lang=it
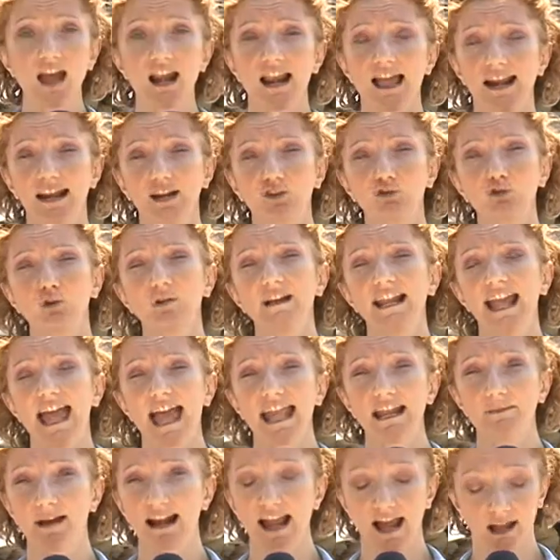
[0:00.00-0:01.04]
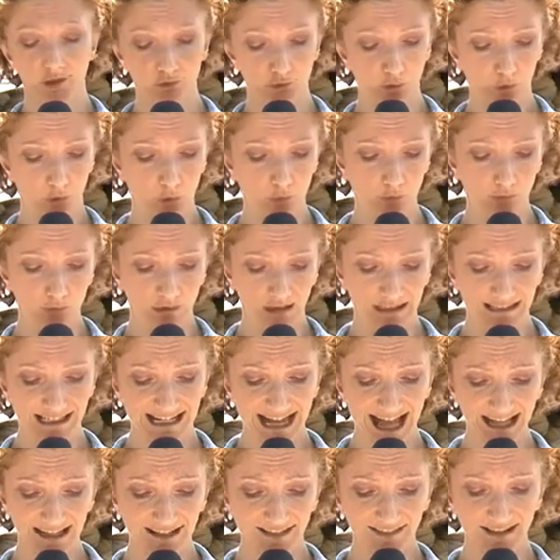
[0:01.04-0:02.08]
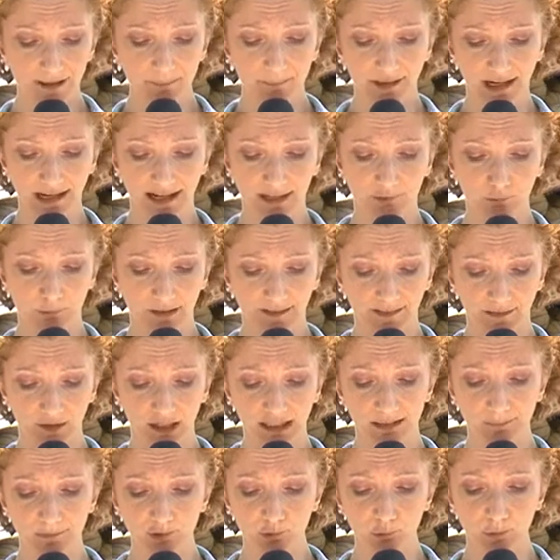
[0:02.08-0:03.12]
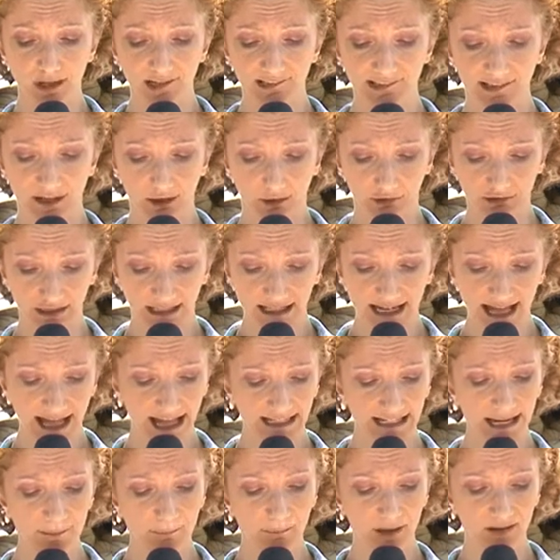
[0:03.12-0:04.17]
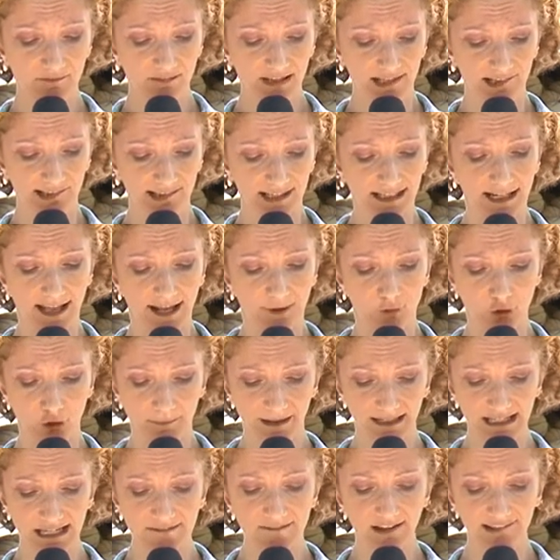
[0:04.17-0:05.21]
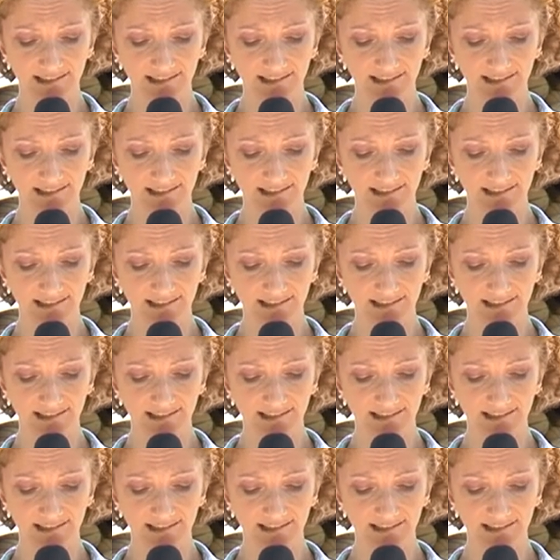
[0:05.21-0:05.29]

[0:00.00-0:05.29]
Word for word: La Regione ha emanato un'ordinanza per l'attuazione di misure straordinarie previste dalla normativa